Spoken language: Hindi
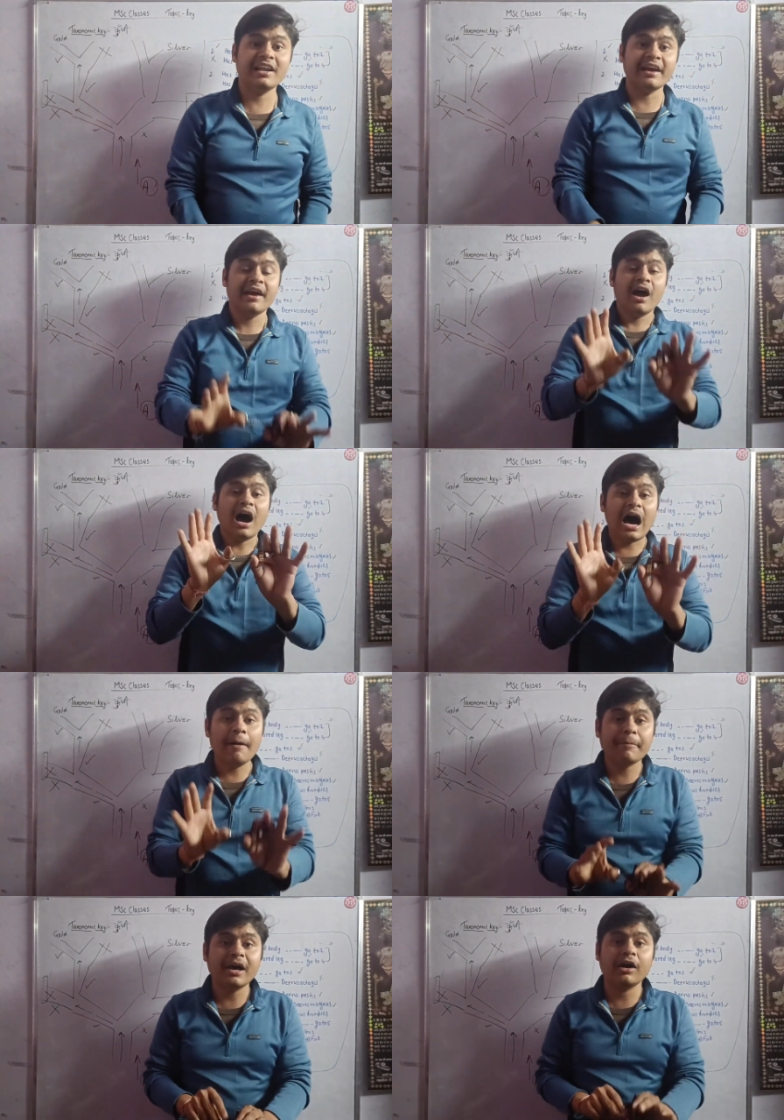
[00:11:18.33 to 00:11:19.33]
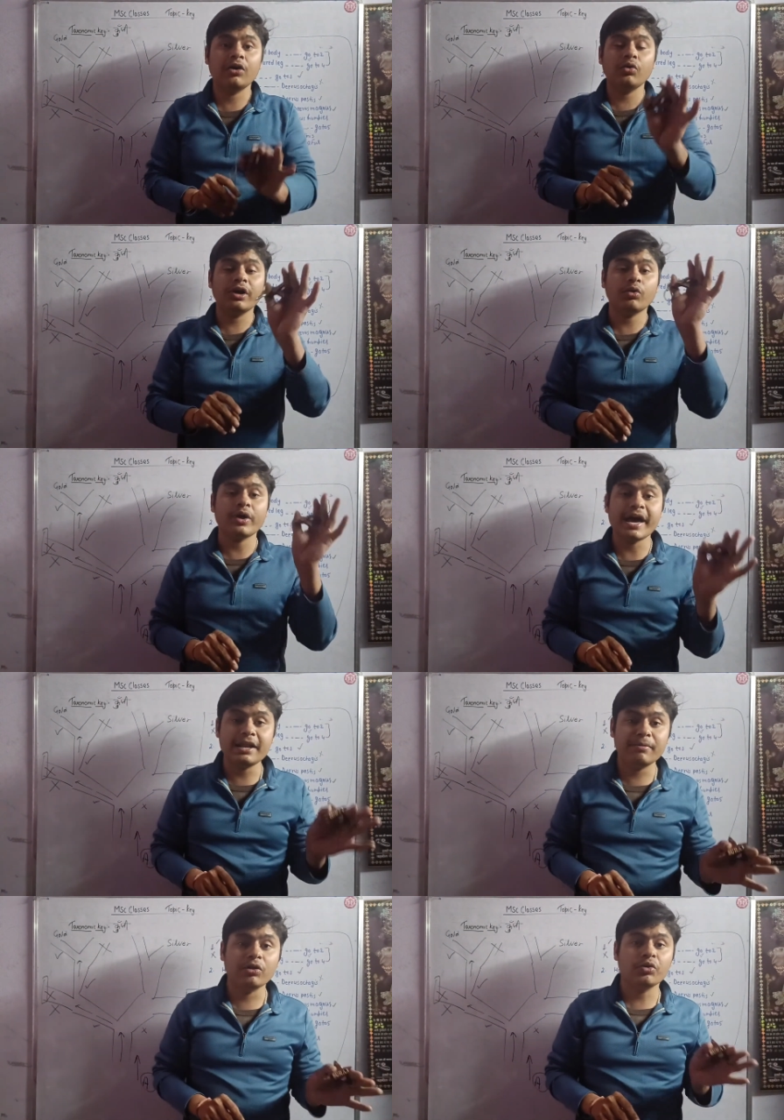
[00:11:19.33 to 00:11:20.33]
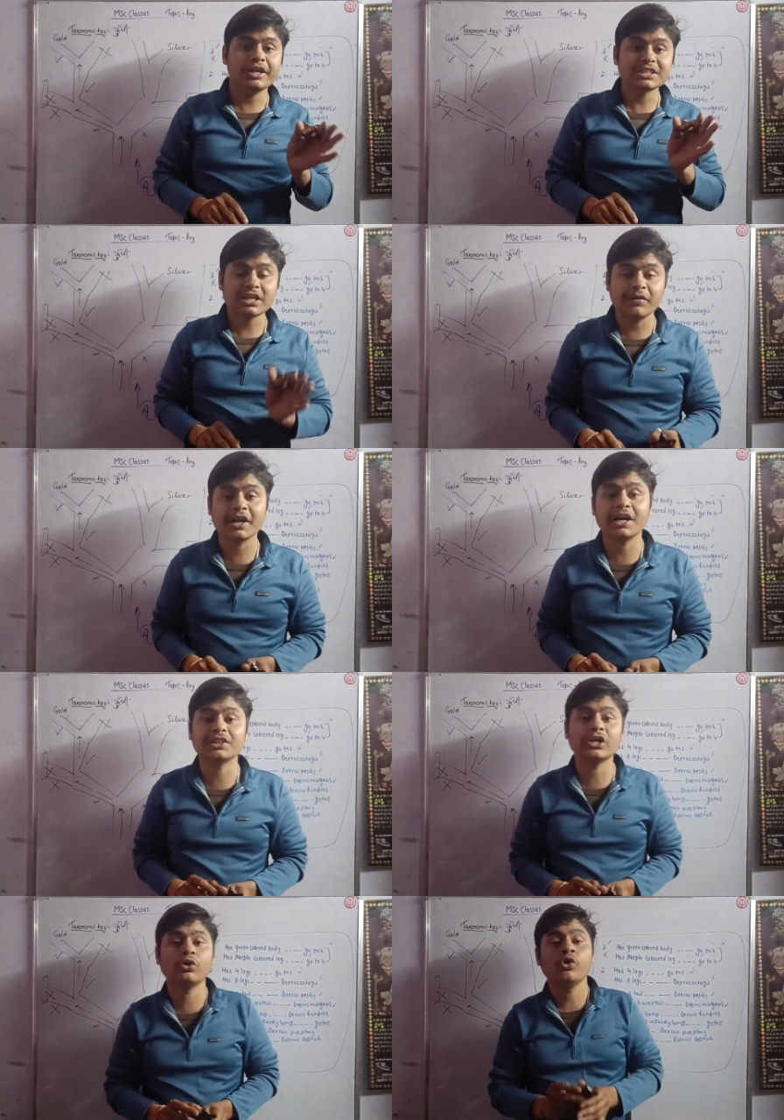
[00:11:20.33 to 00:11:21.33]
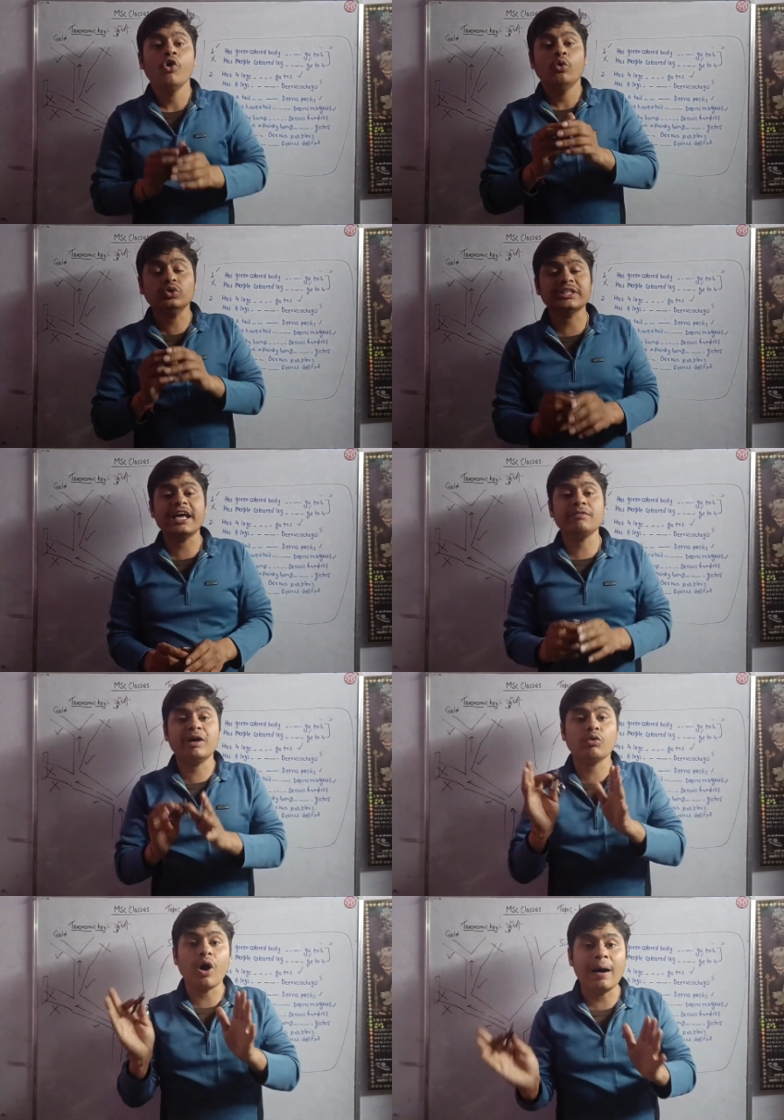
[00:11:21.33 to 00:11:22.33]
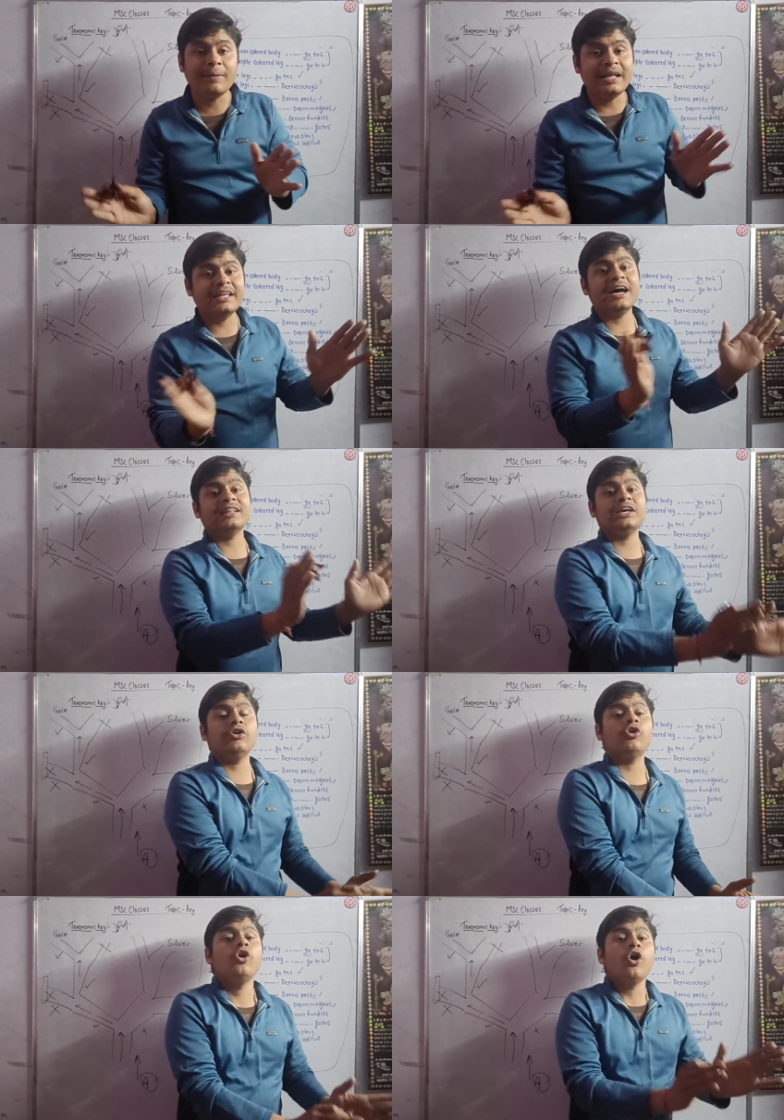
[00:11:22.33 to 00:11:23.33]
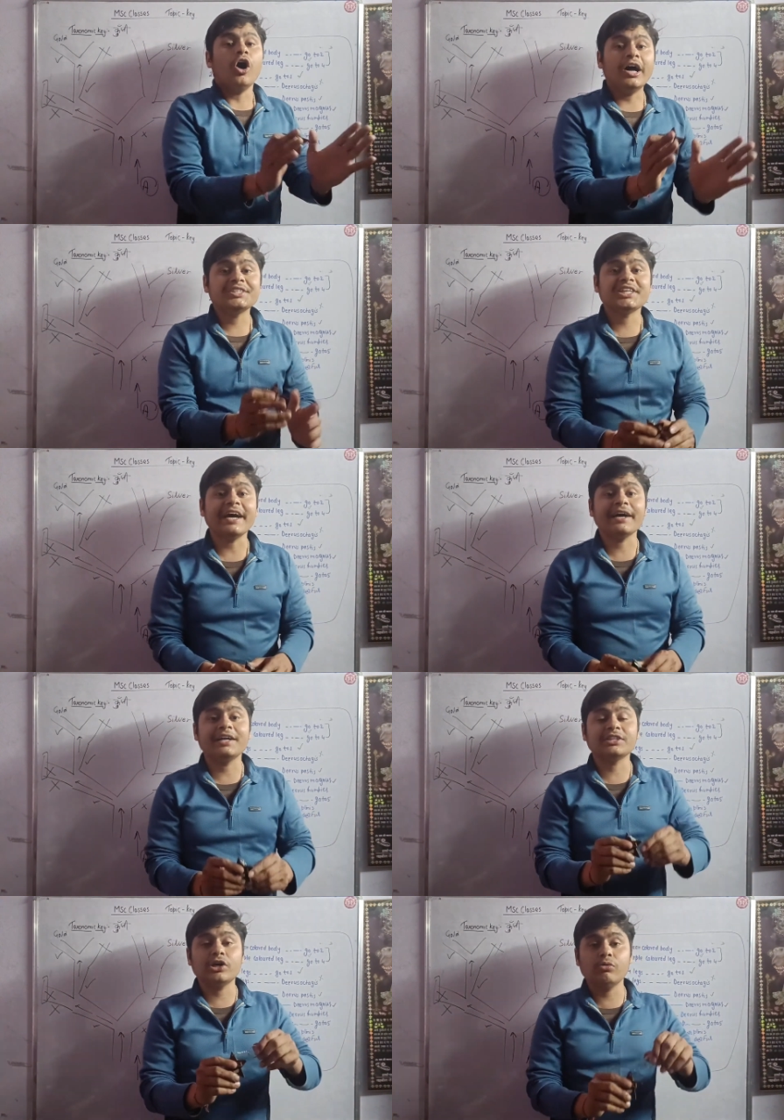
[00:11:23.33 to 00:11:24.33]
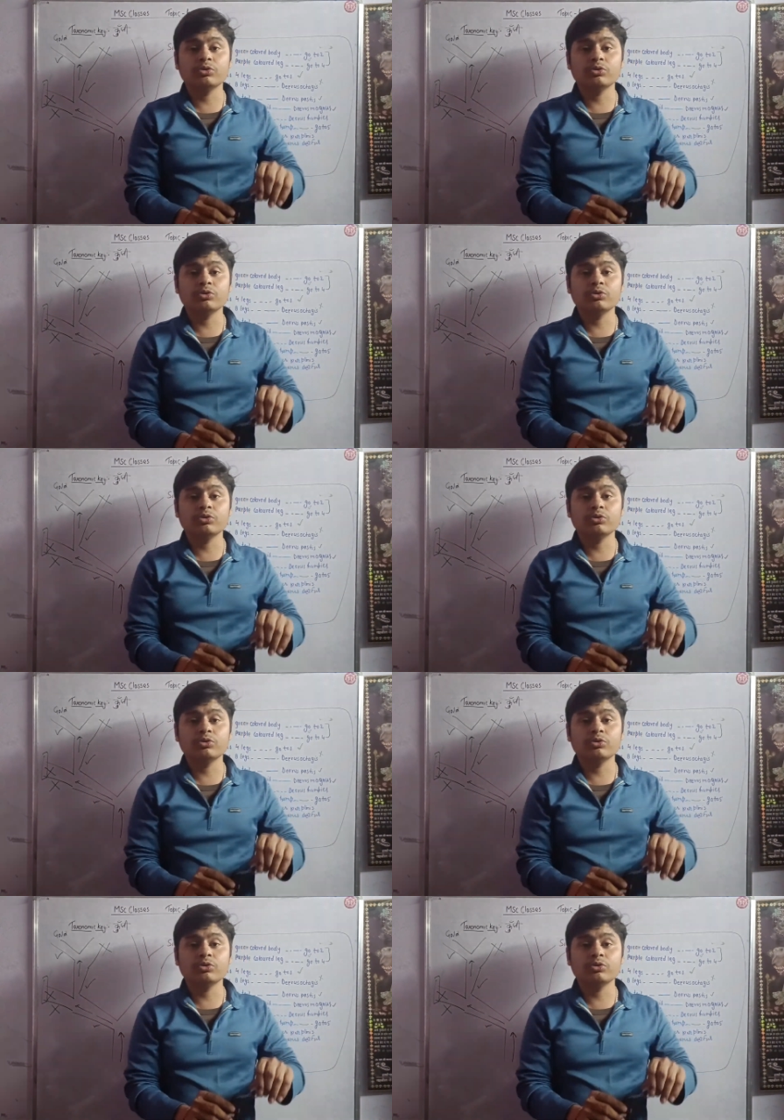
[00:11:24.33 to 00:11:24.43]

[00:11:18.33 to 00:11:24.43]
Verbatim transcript: के लिए आप क्या करोगे कोई एनिमल को डिस्कवर करते हो उस एनिमल को आप ले जाते हो और चेक करते हो